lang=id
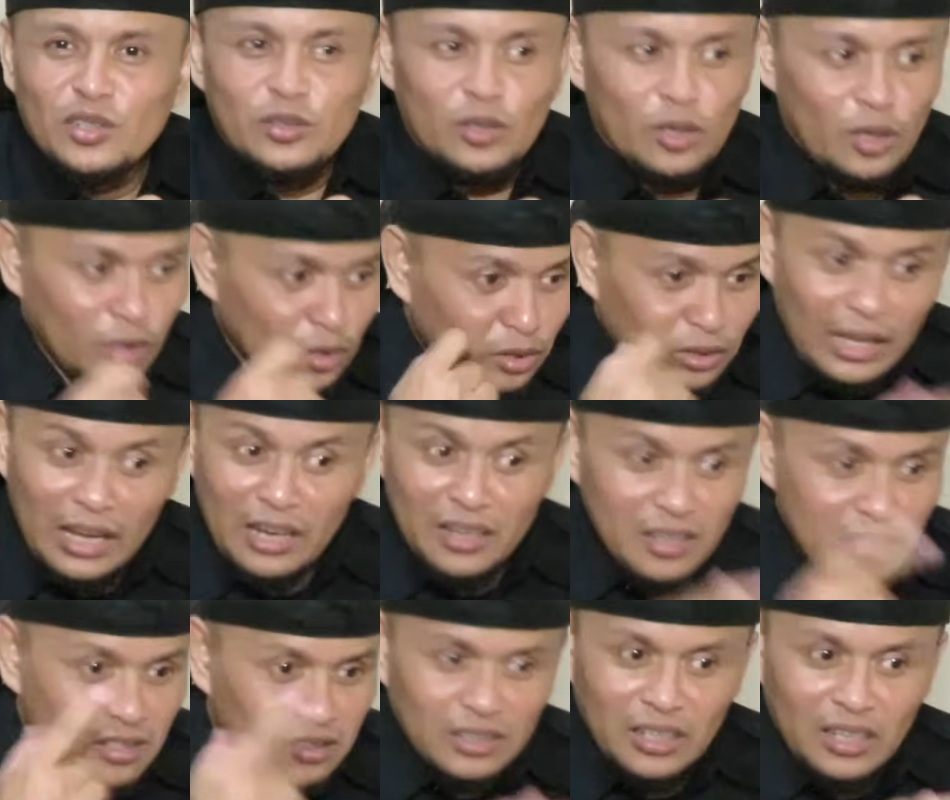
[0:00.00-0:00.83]
Ya eh,
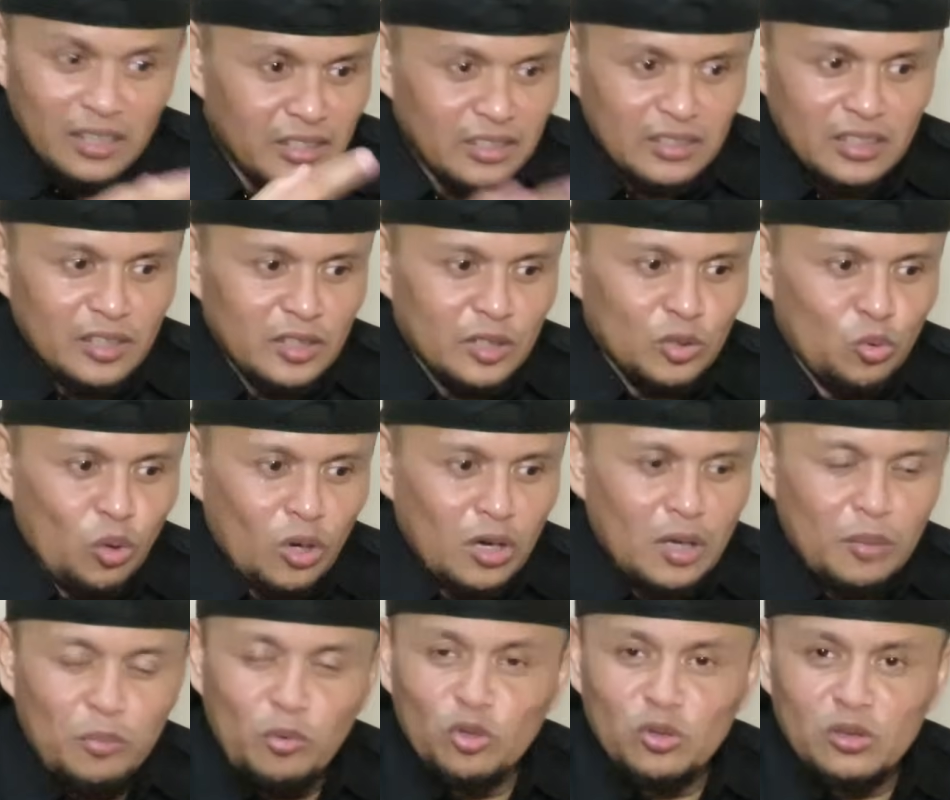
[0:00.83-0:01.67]
tagih, tagih, tagih.
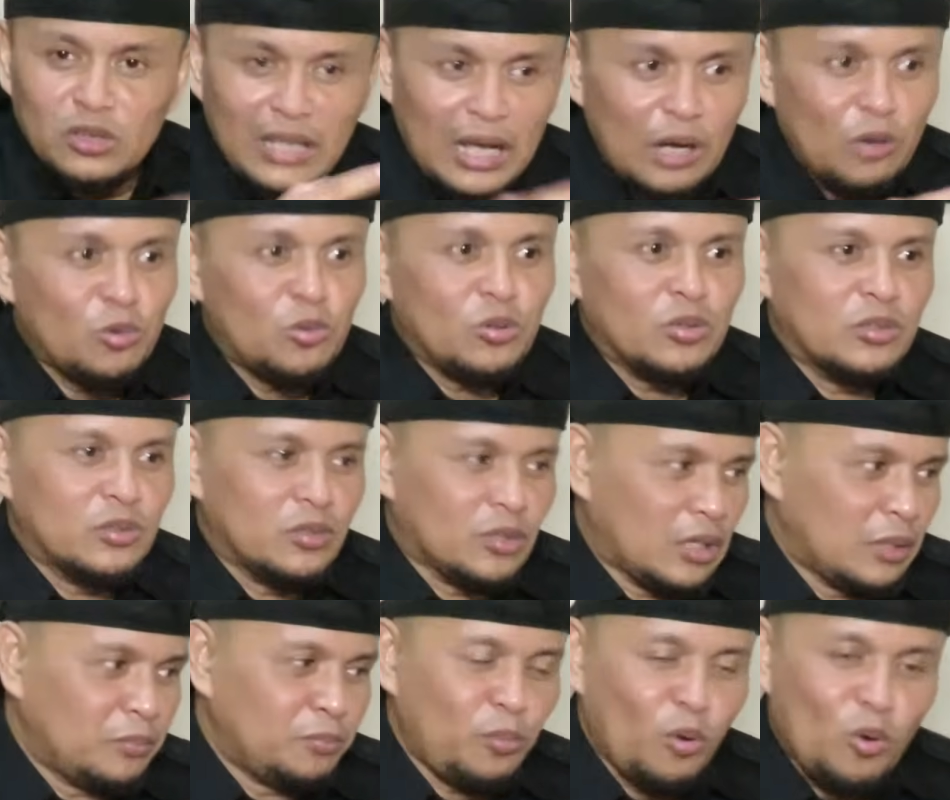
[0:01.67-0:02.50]
Gua nggak mau tahu
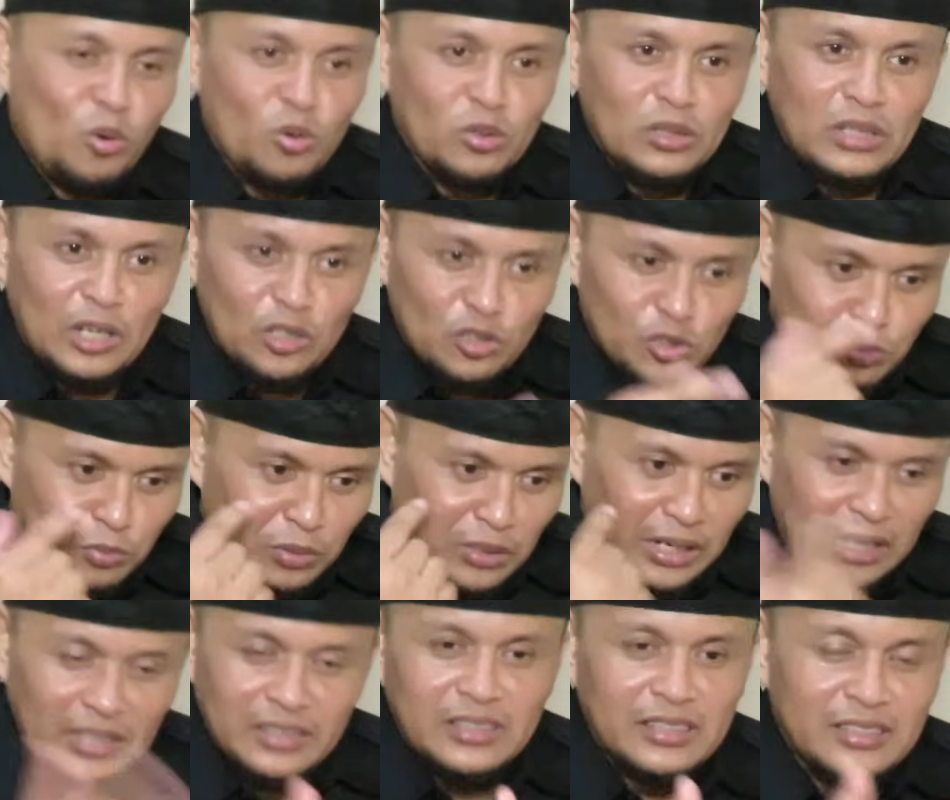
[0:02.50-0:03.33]
gitu kan. Pokoknya harus
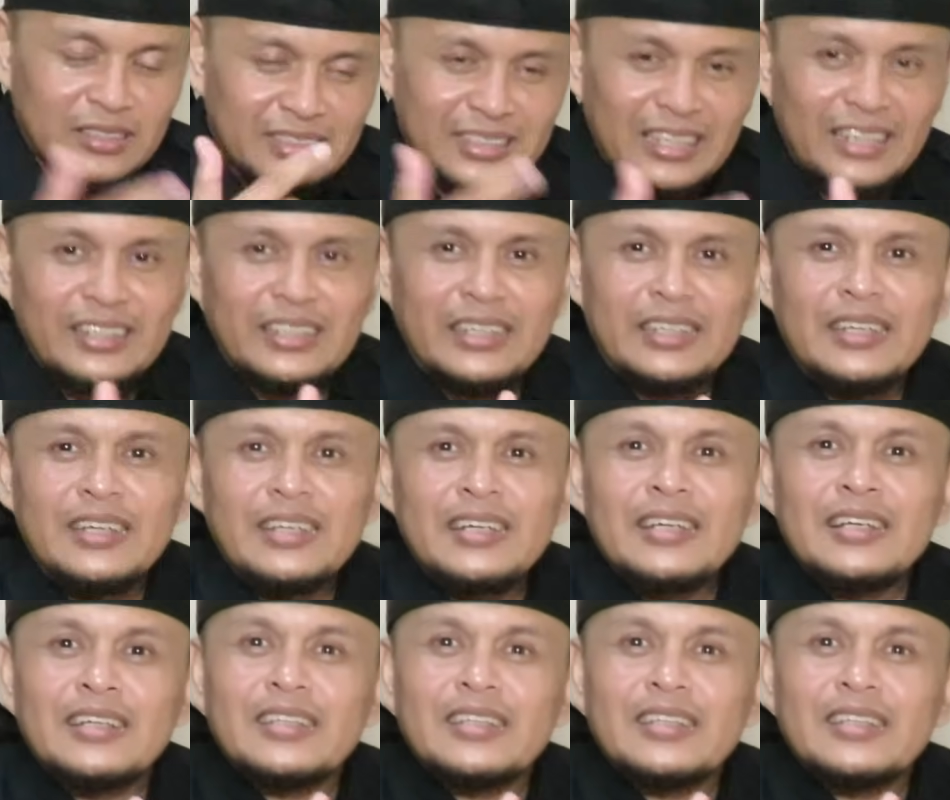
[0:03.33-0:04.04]
berhasil ditagih.